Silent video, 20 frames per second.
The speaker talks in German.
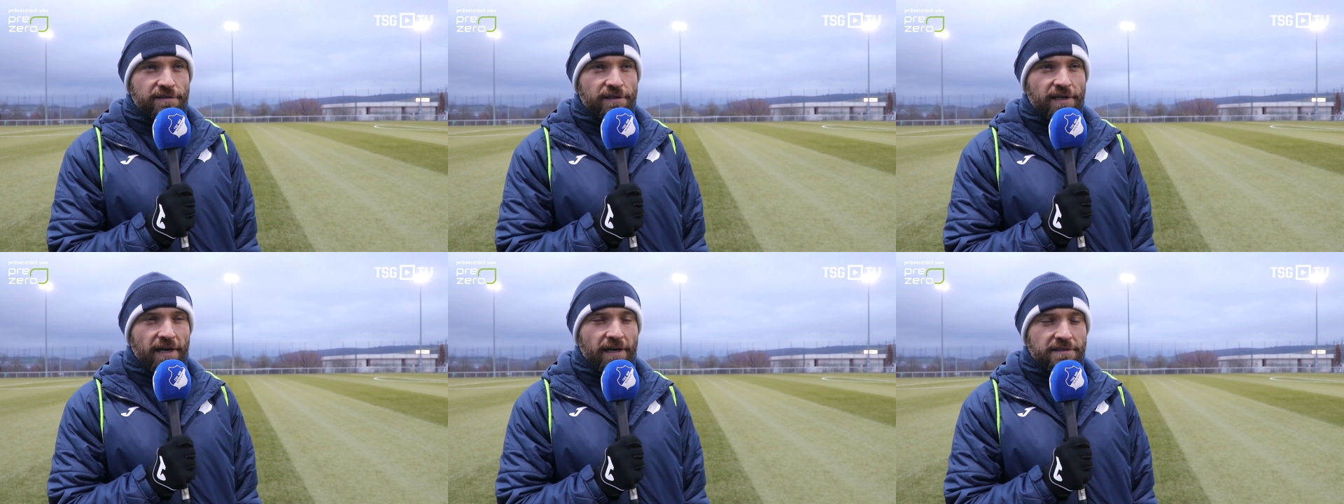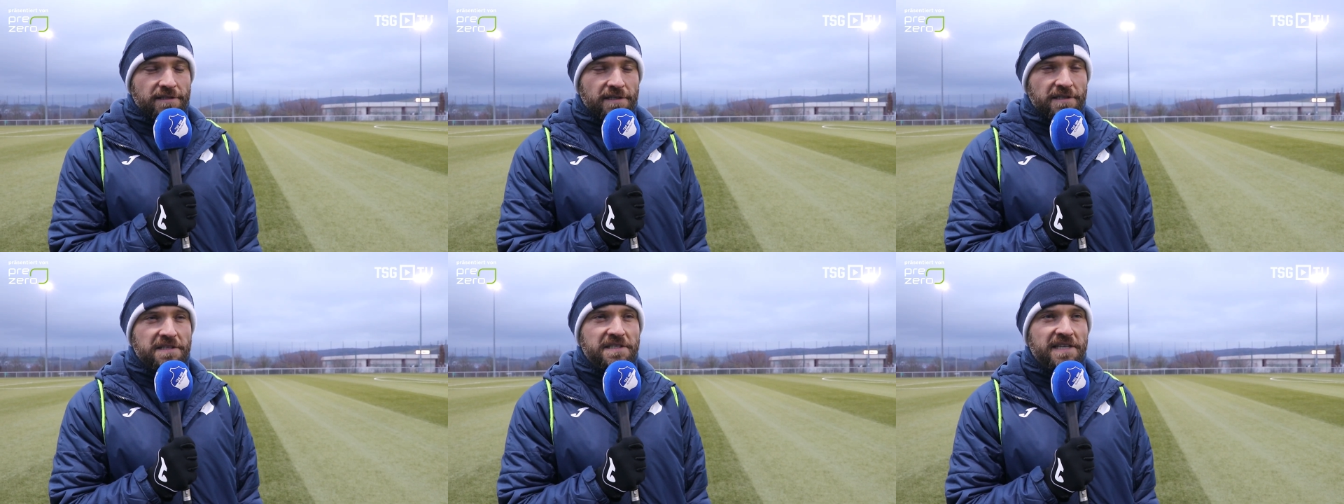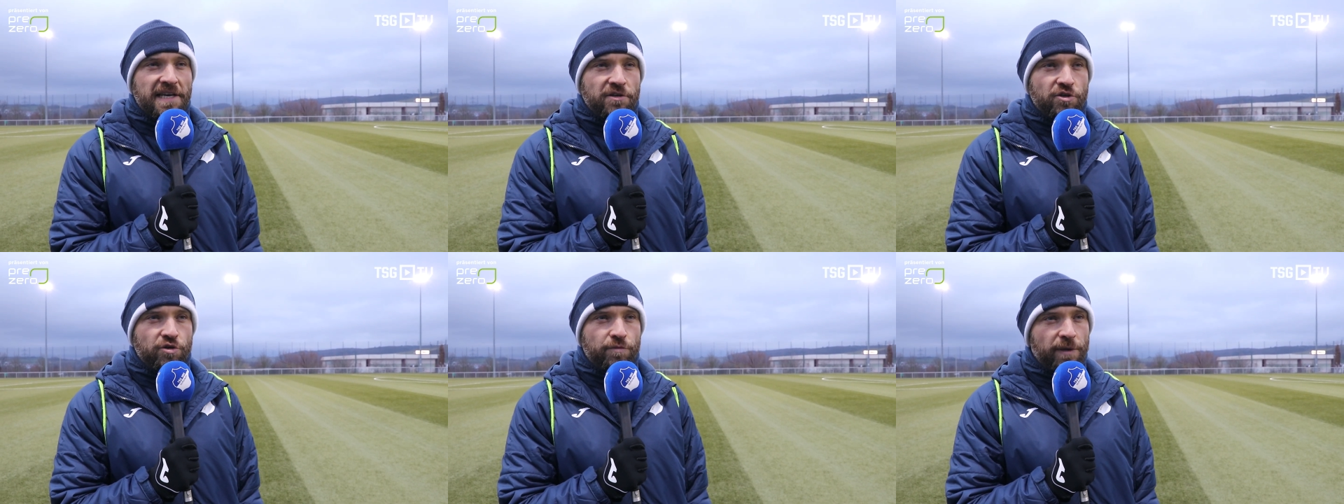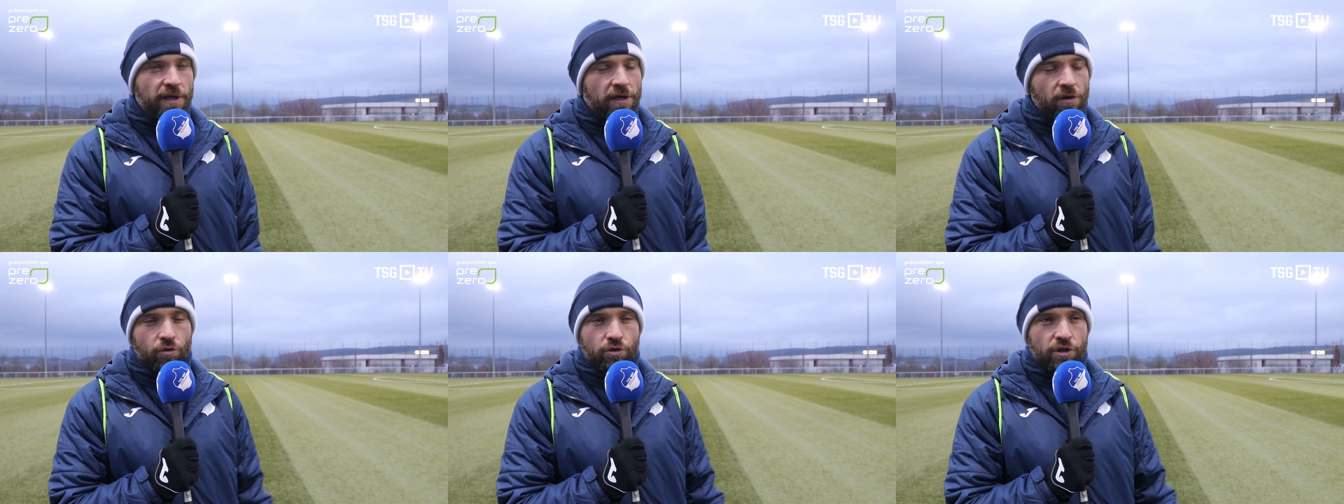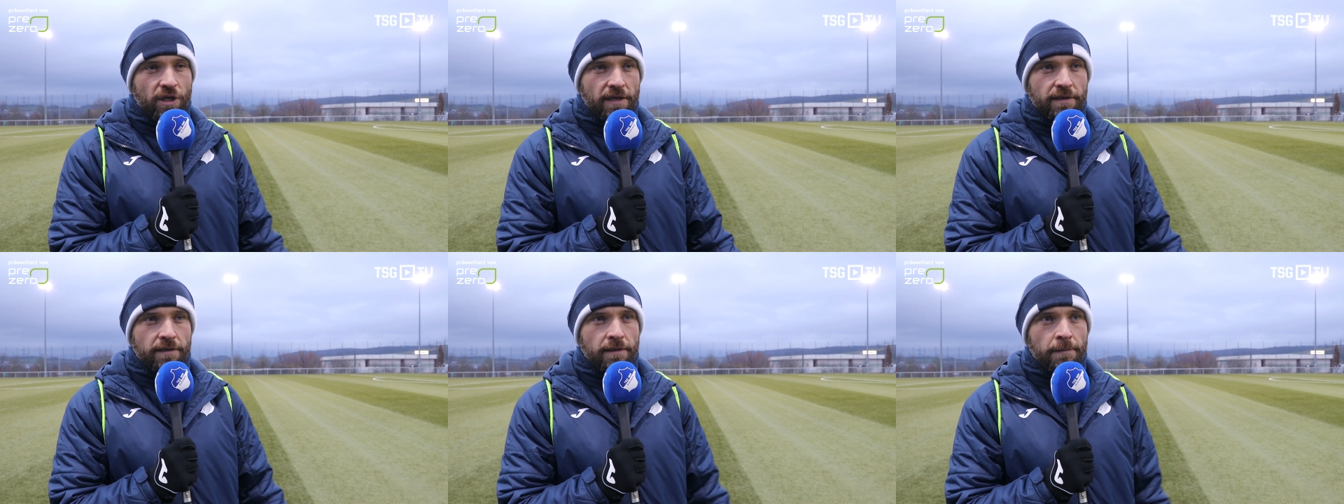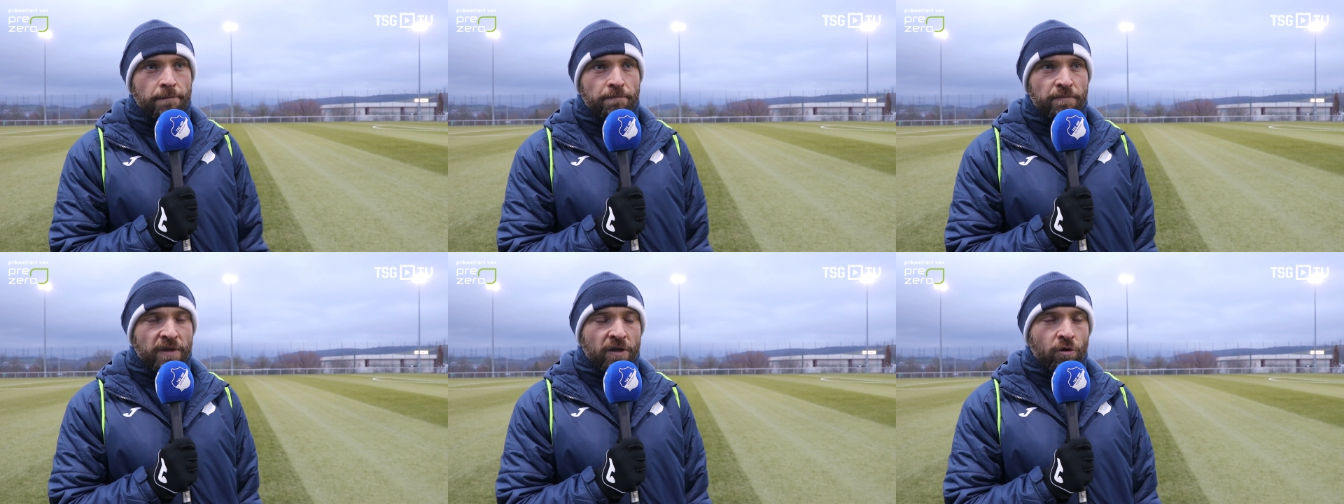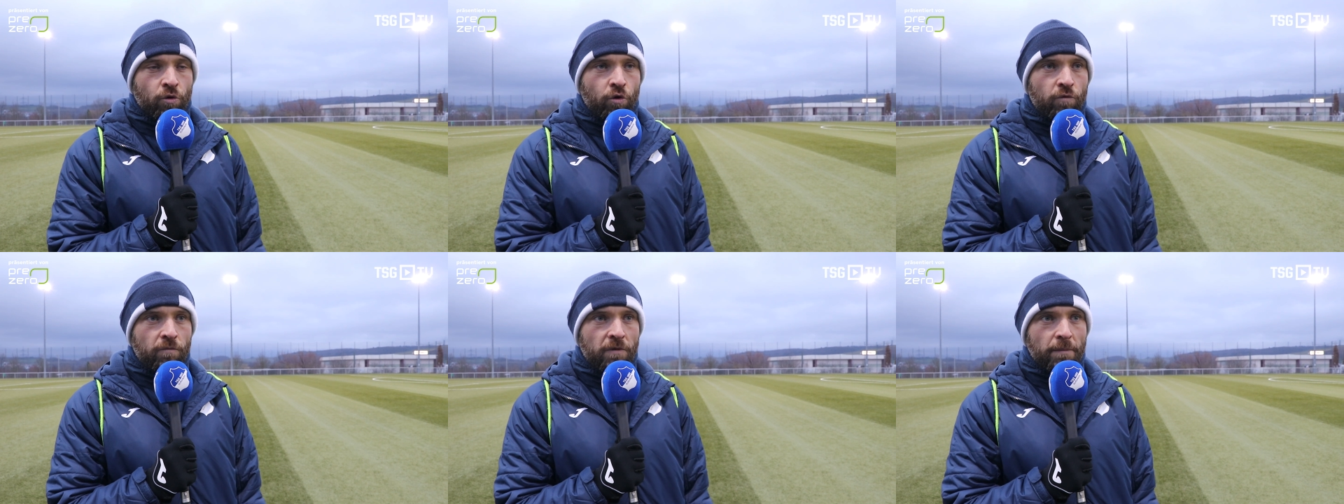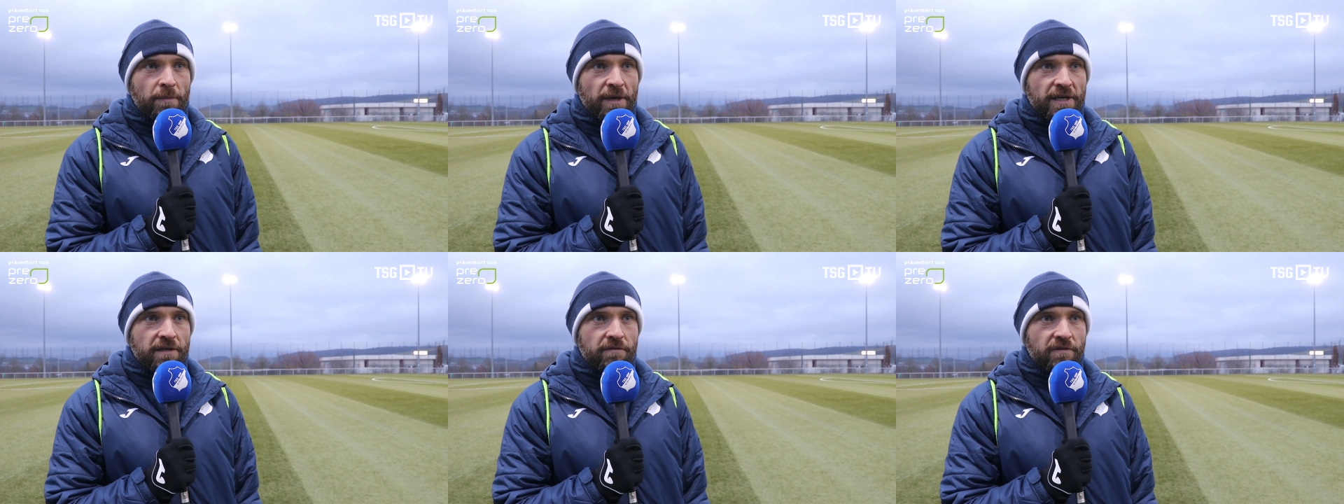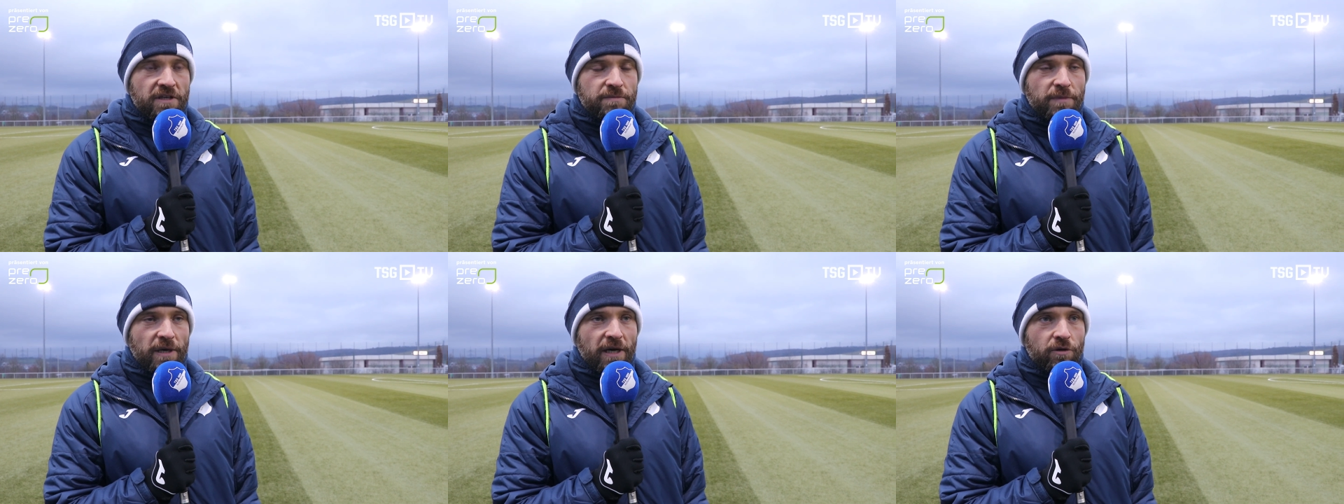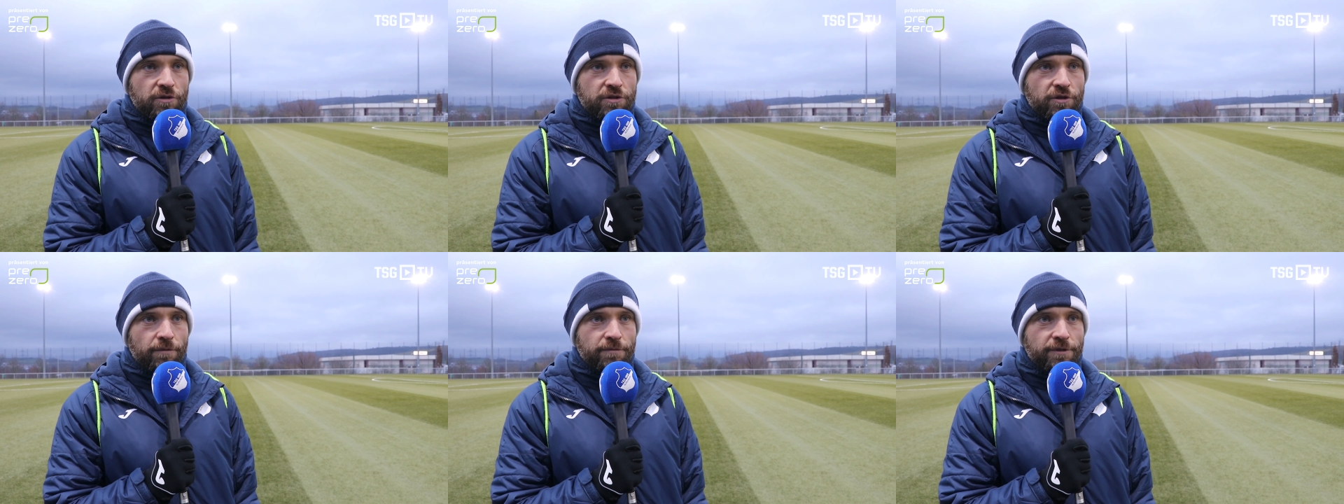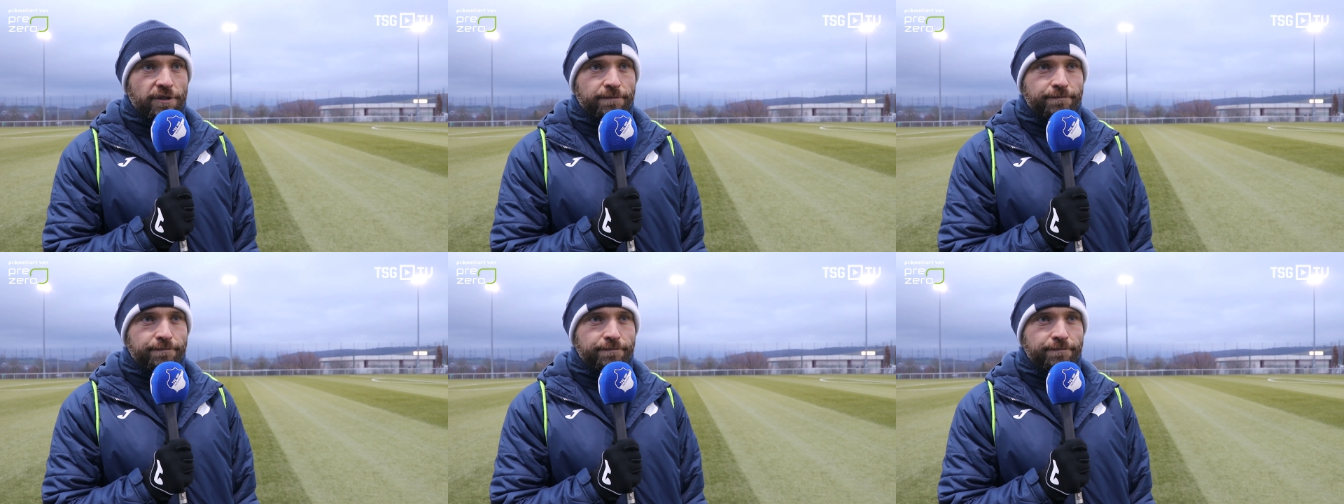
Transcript: ja, sind das Endspiele und dann gucken wir am Ende, was bei rauskommt.